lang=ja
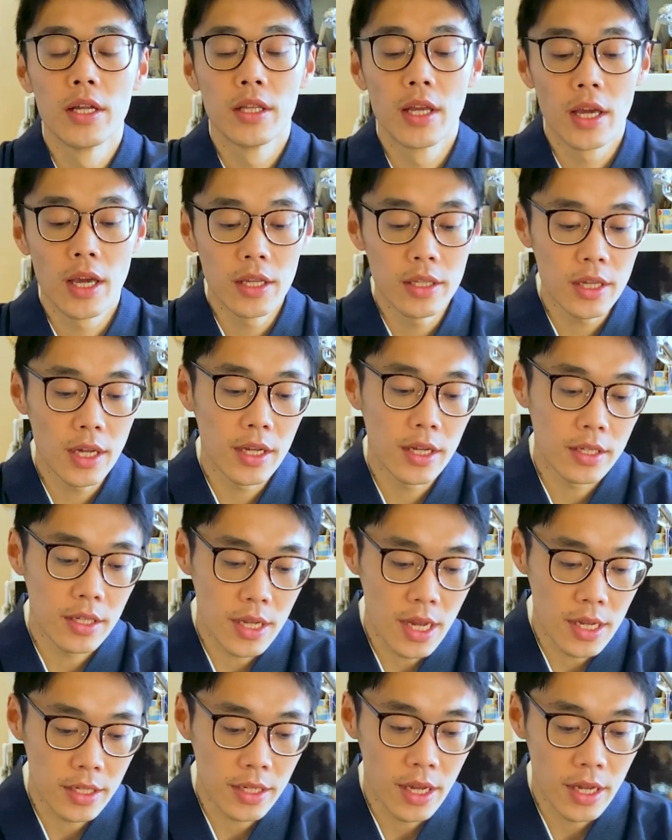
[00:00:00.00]
で、現在です
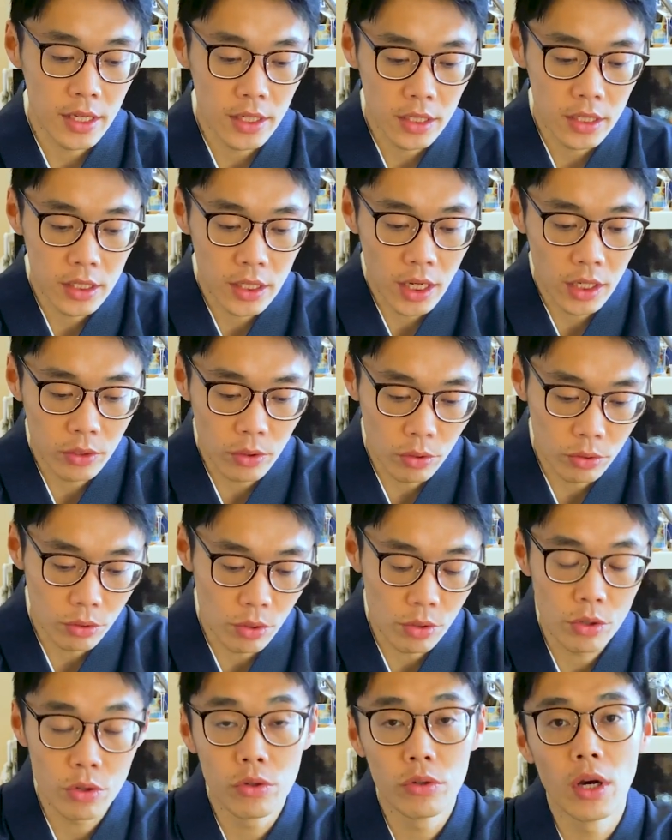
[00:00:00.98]
ね、煎茶道
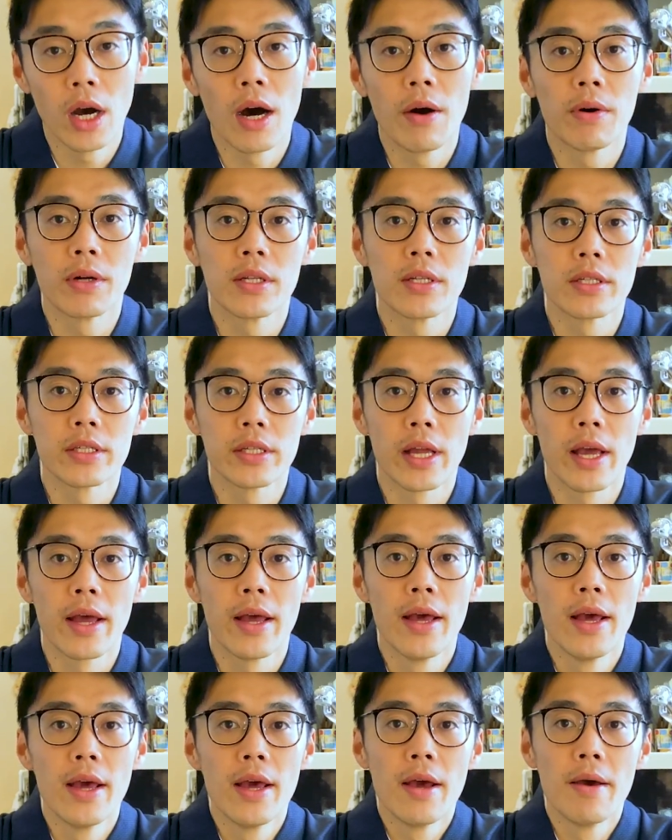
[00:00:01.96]
の流派はですね、
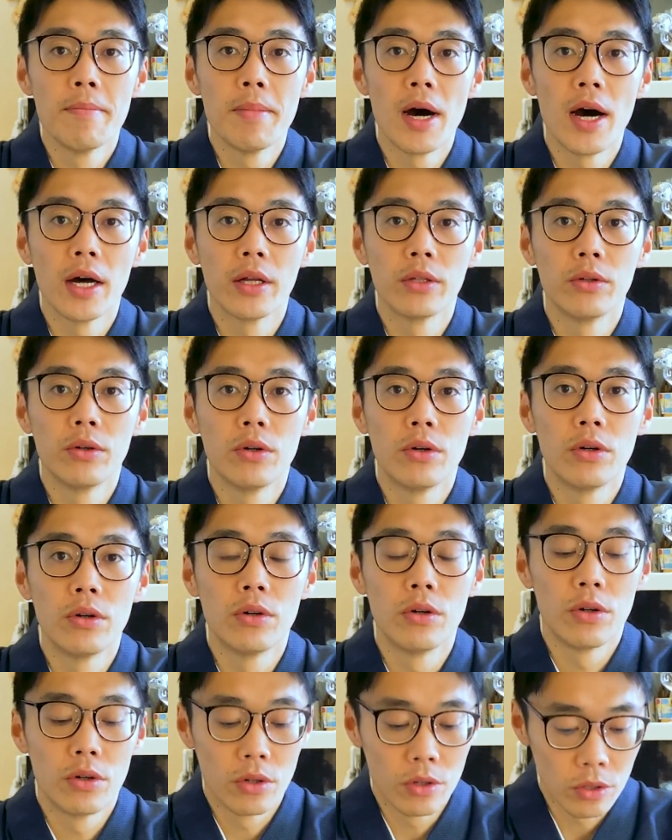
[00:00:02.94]
まあ、あ
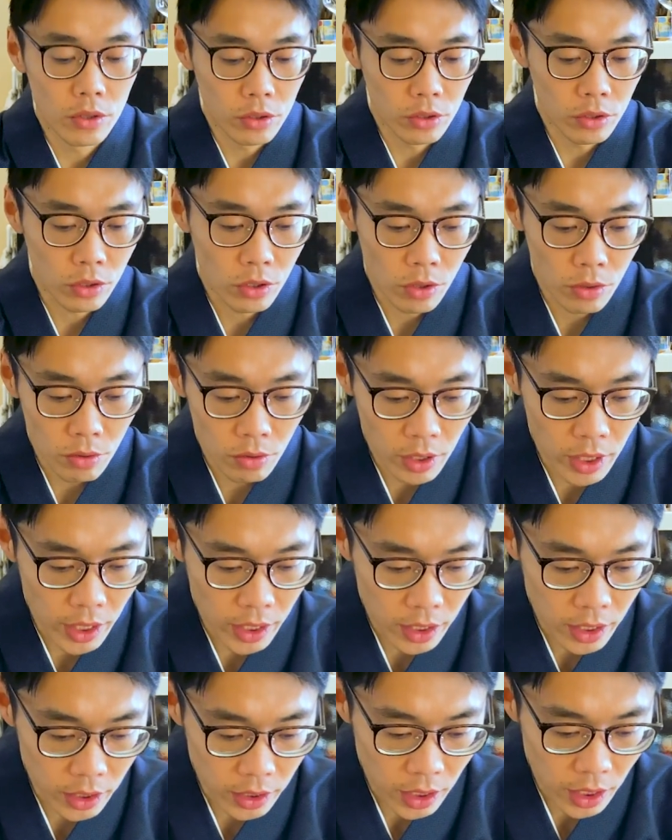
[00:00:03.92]
のー、教
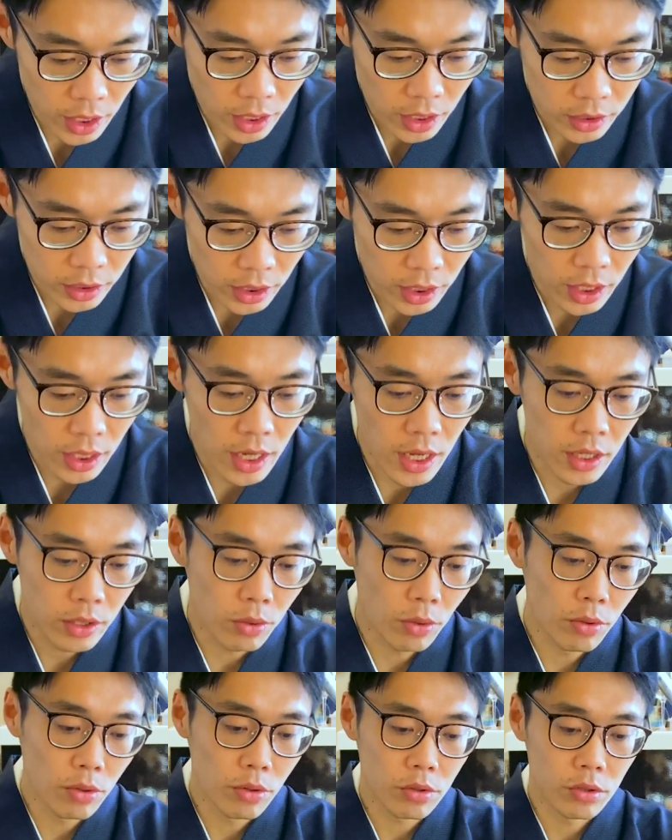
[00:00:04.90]
会かなに、えー、
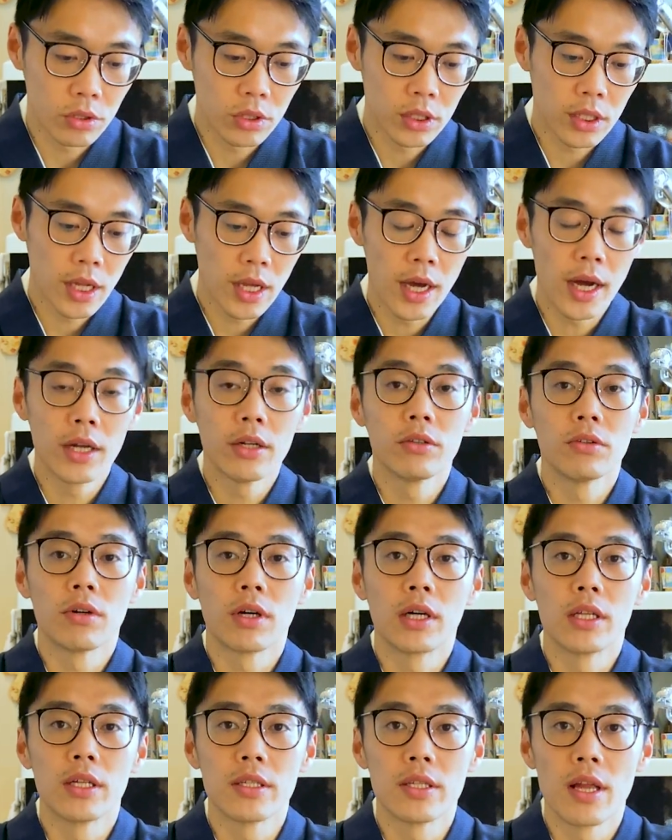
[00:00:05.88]
登録してあるの
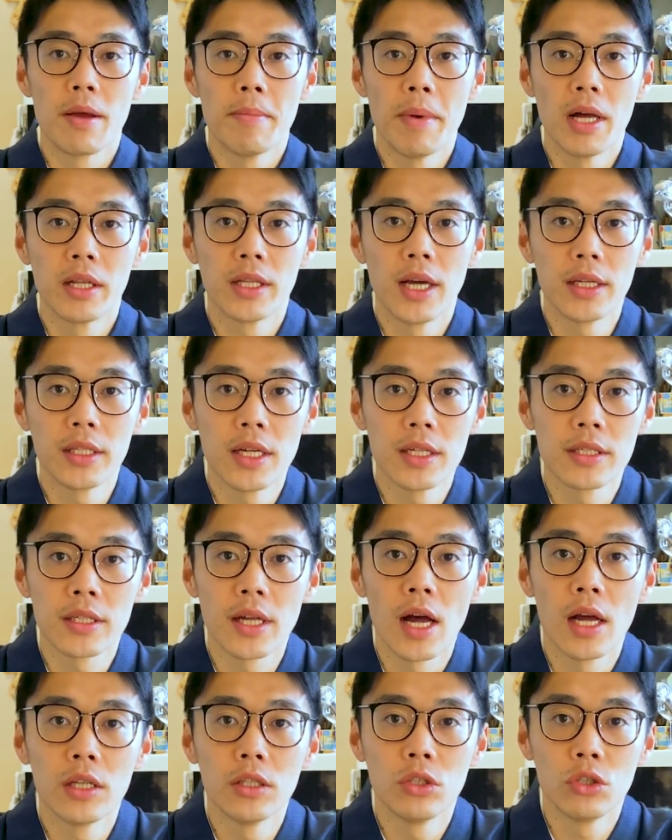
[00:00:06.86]
がですね、まあ、大体
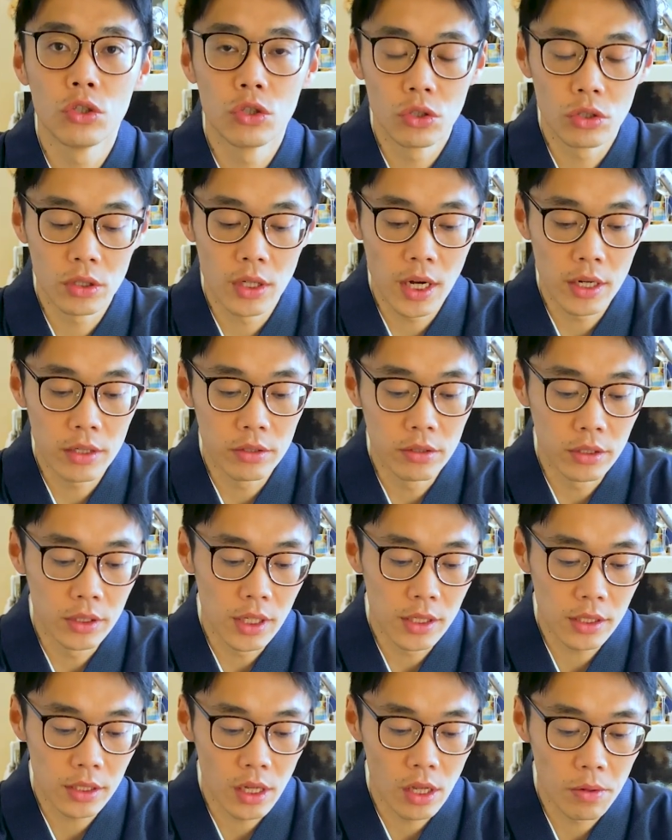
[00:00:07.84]
30あるん
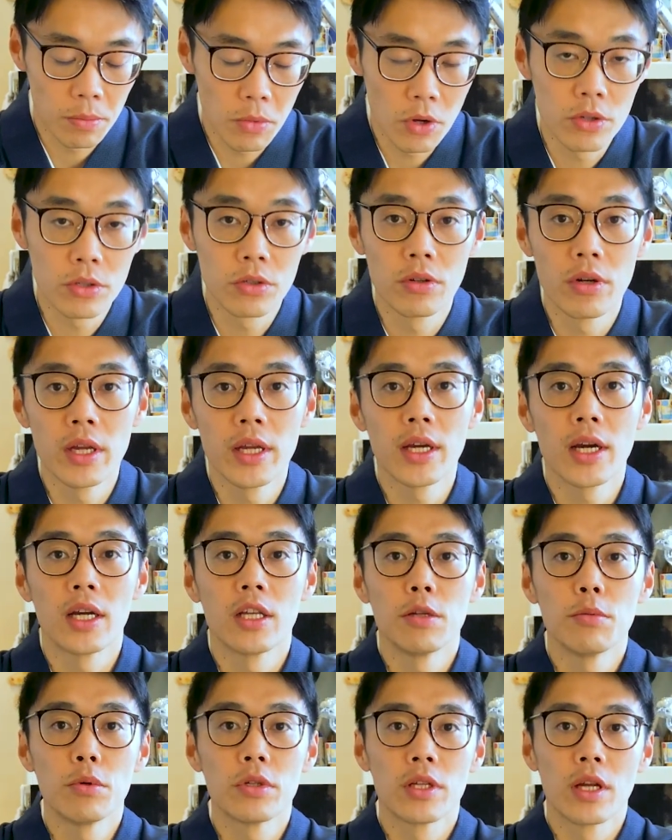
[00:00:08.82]
ですけども、それ以外
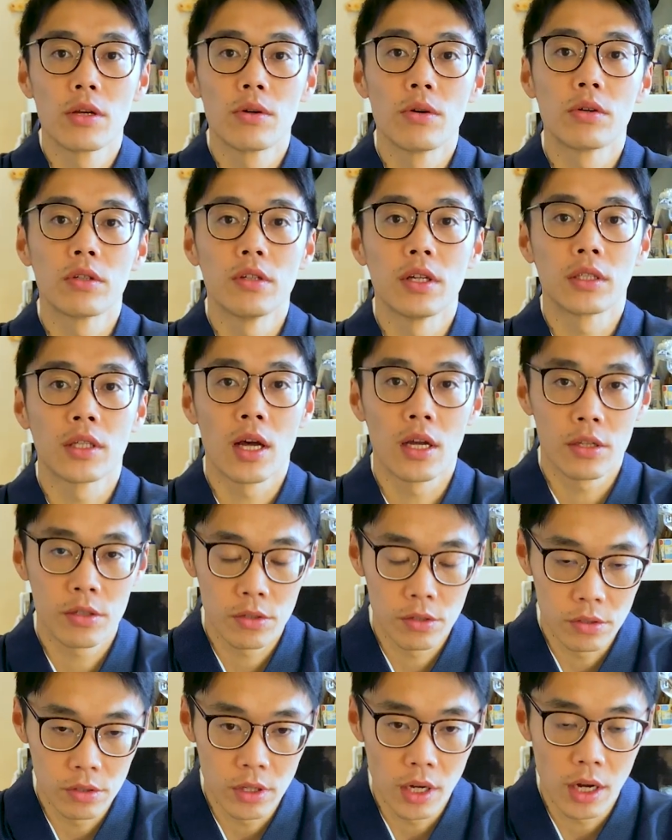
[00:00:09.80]
にも全国には多
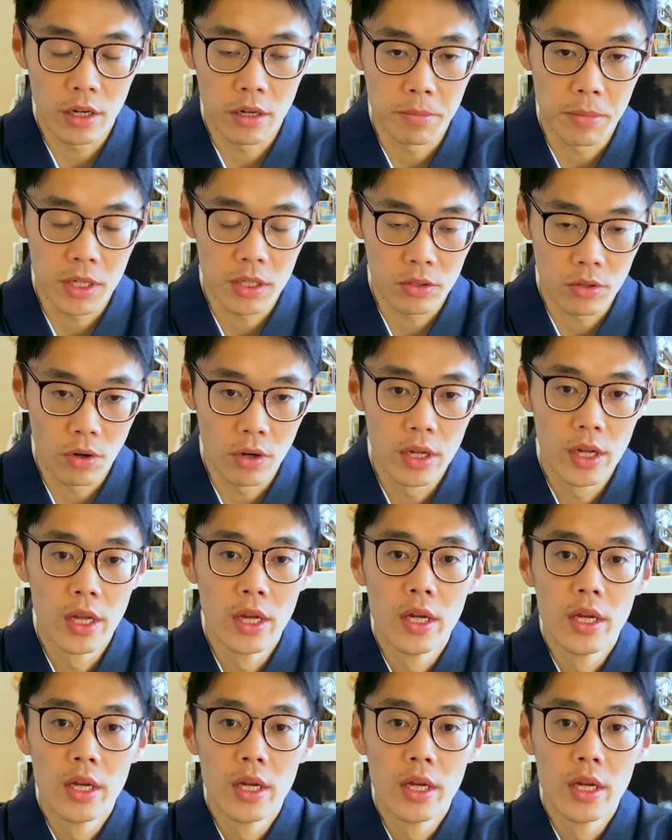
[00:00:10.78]
数ありますと。